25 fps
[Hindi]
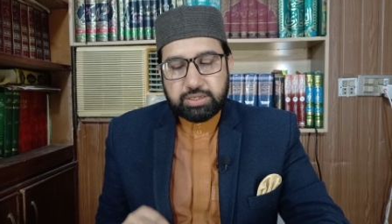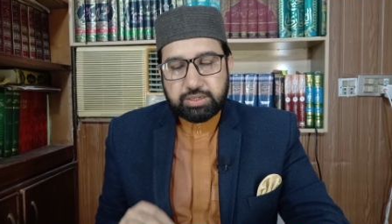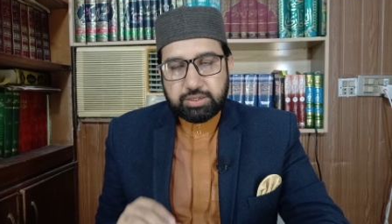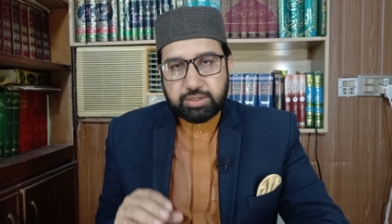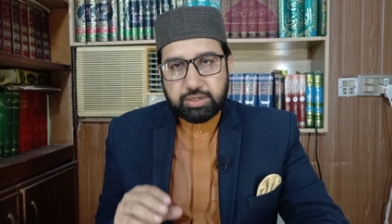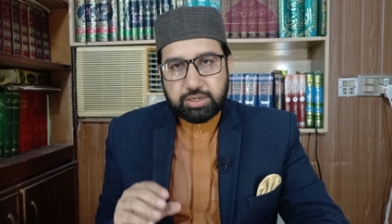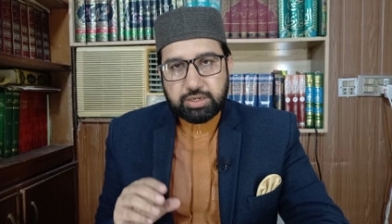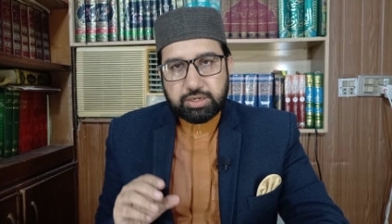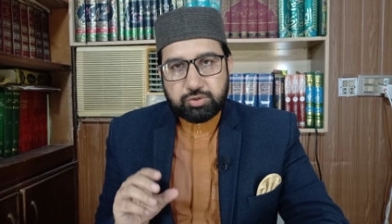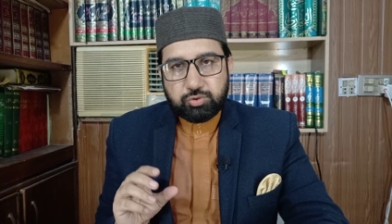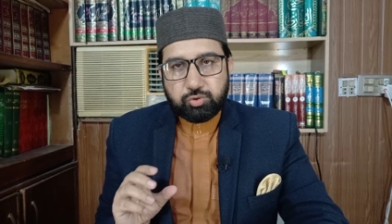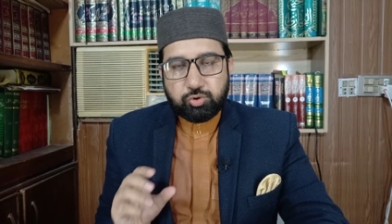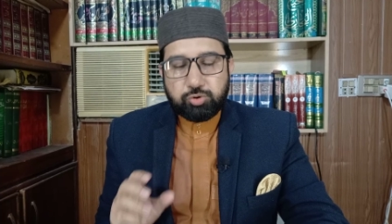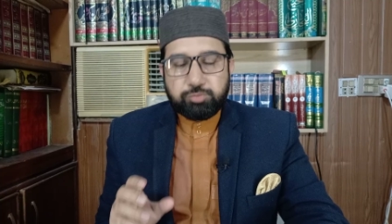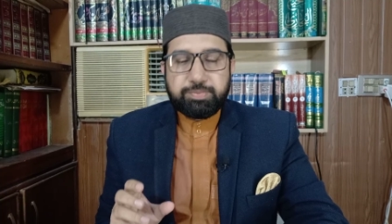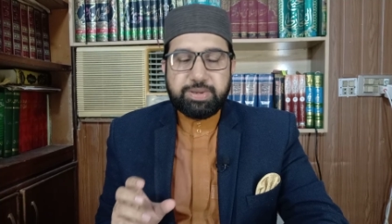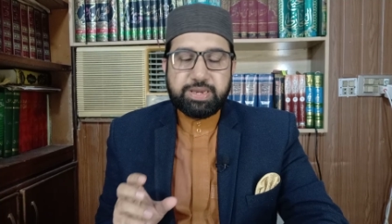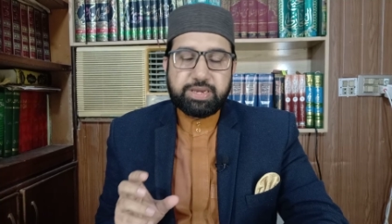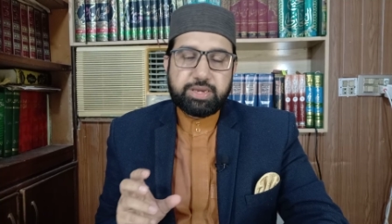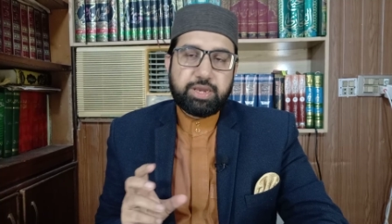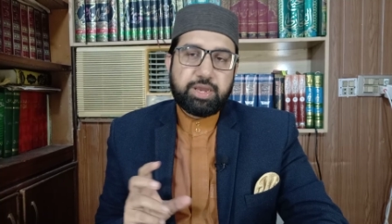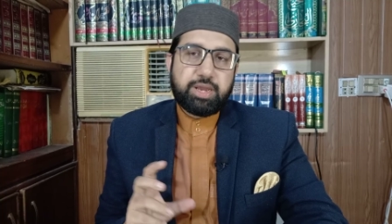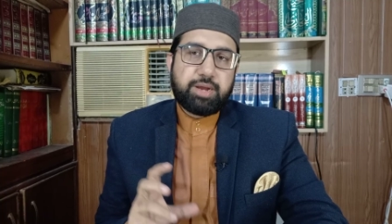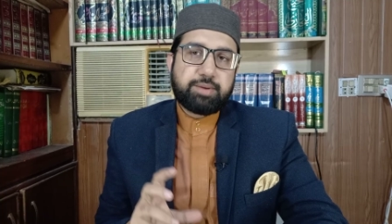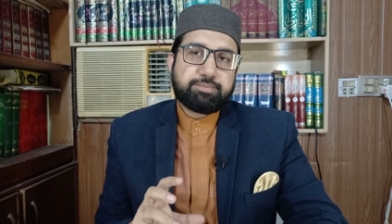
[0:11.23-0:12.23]
कि कुरब
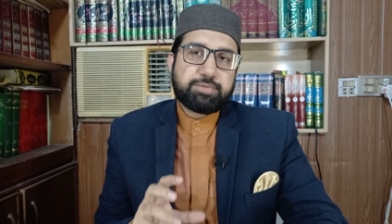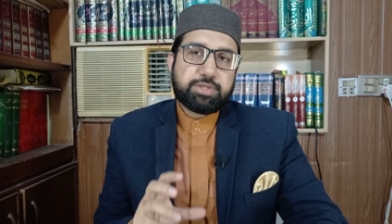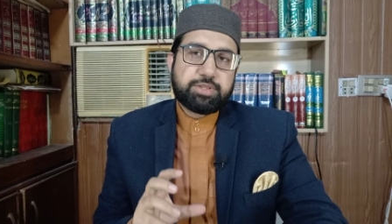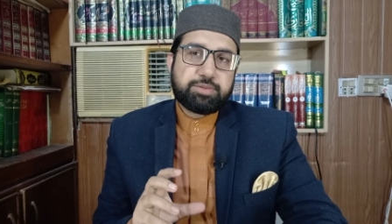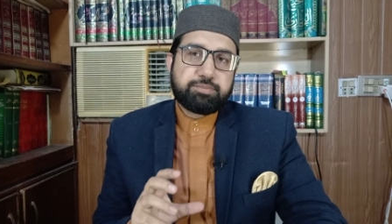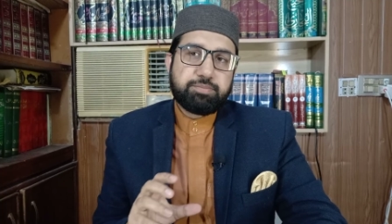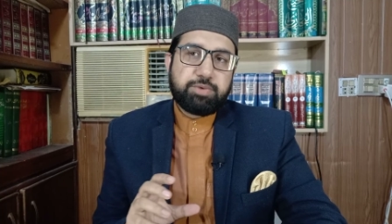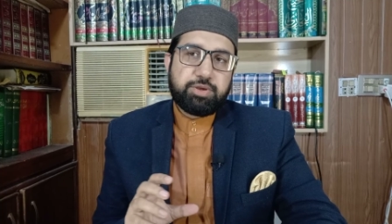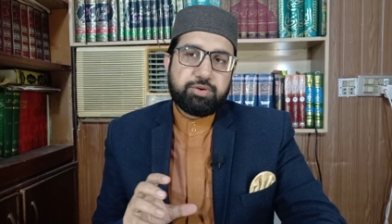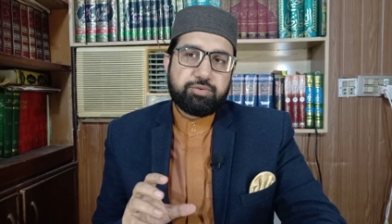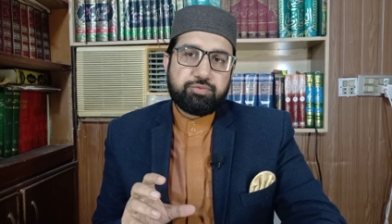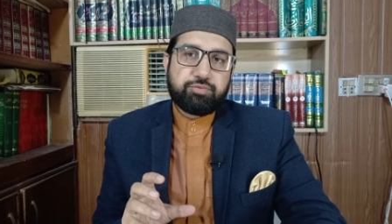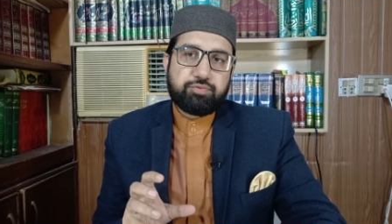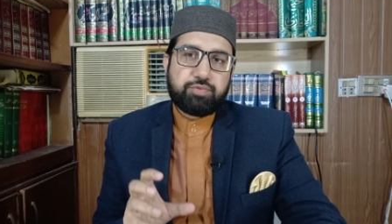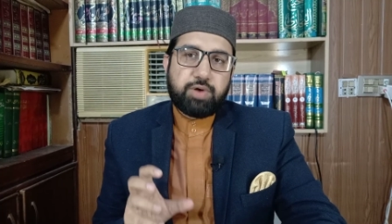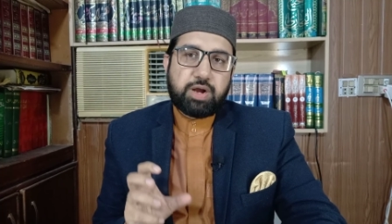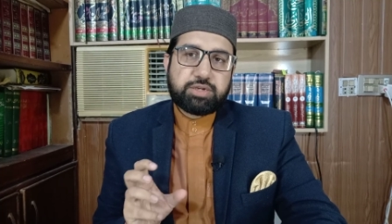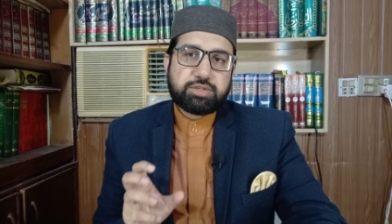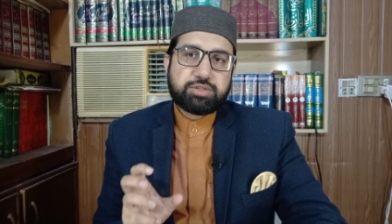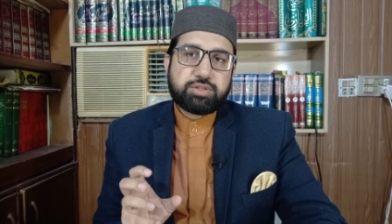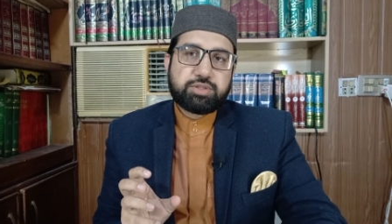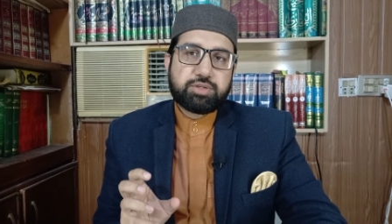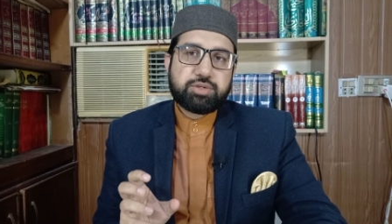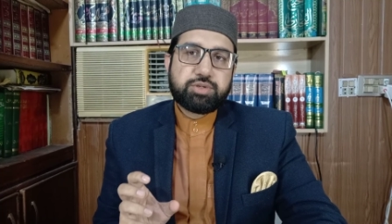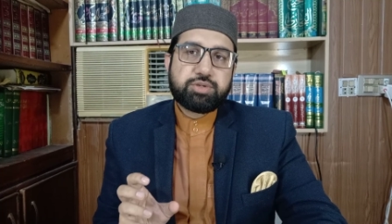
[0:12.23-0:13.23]
क़यामत में
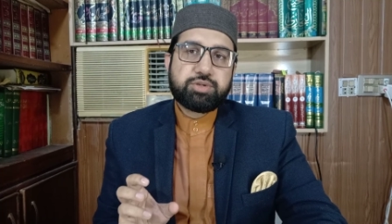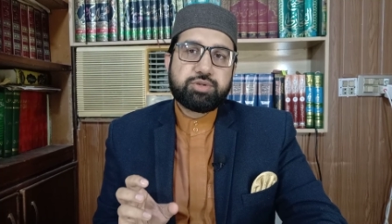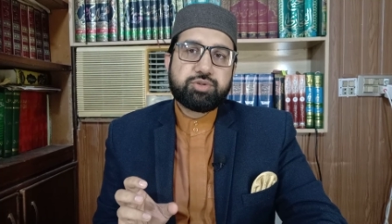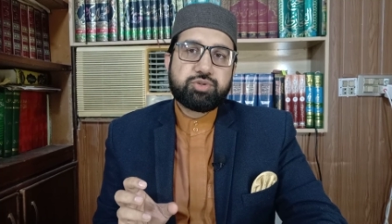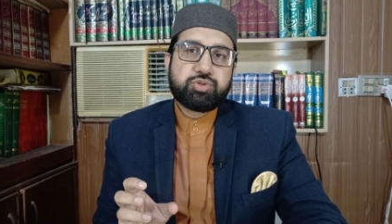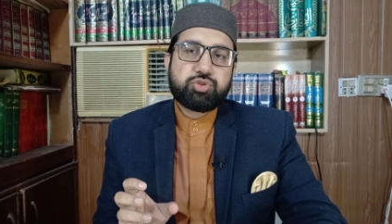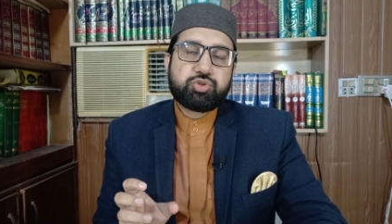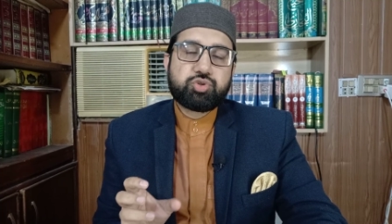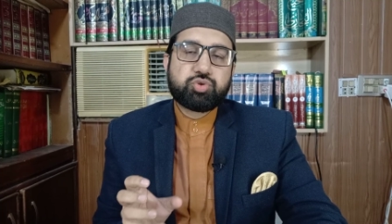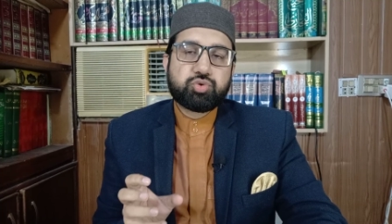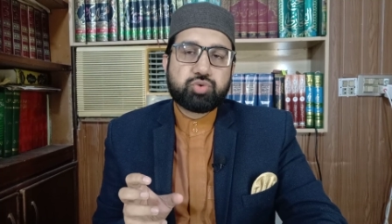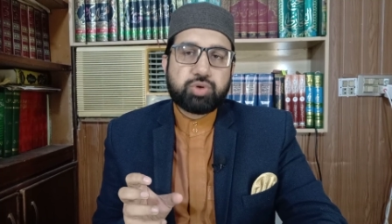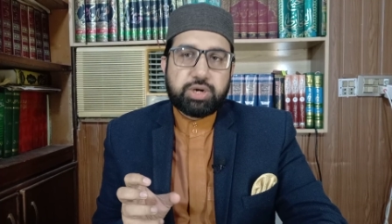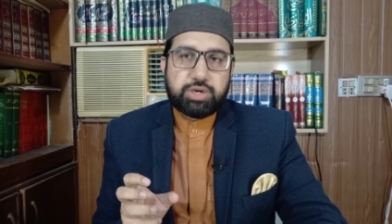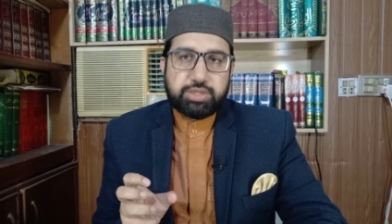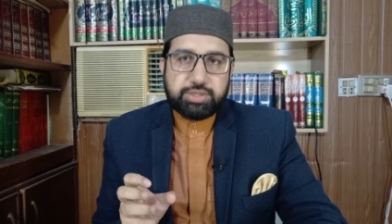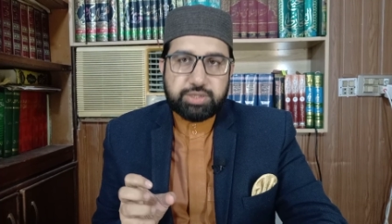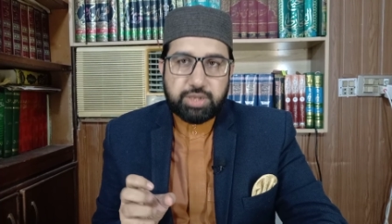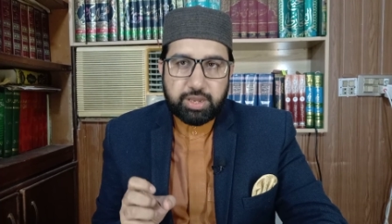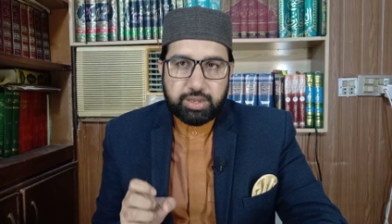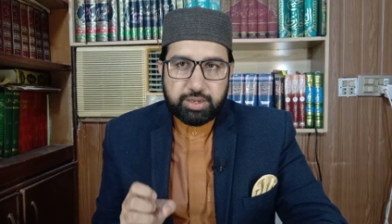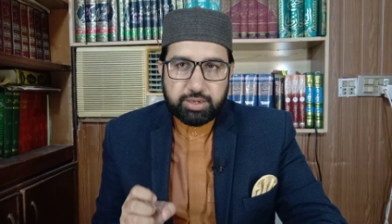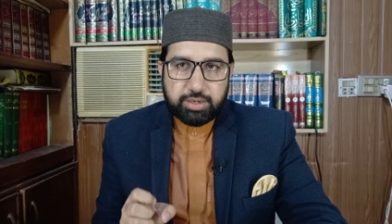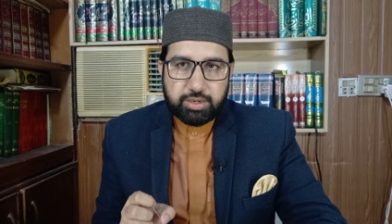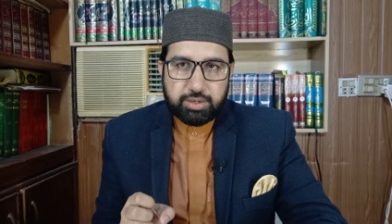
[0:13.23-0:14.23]
वक्त सुकड़
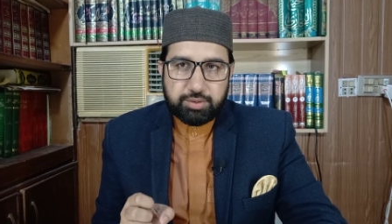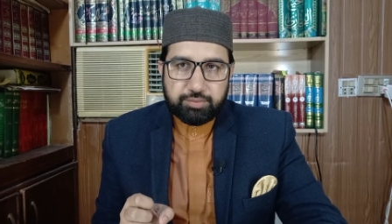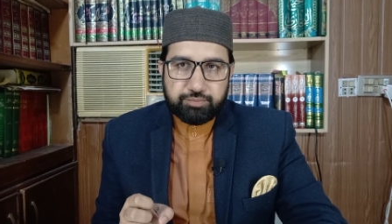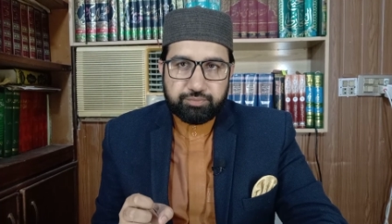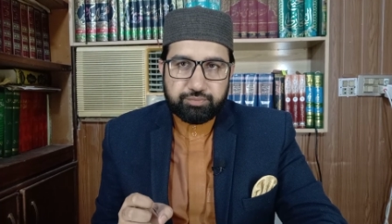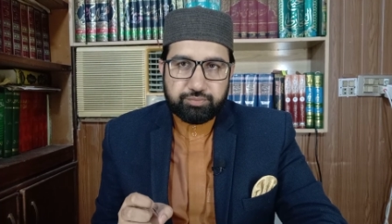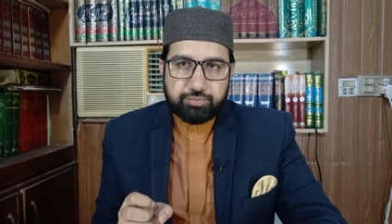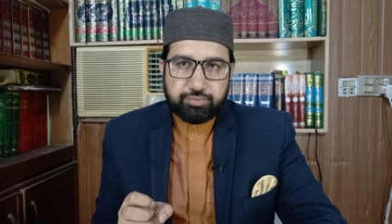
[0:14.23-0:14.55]
जाएगा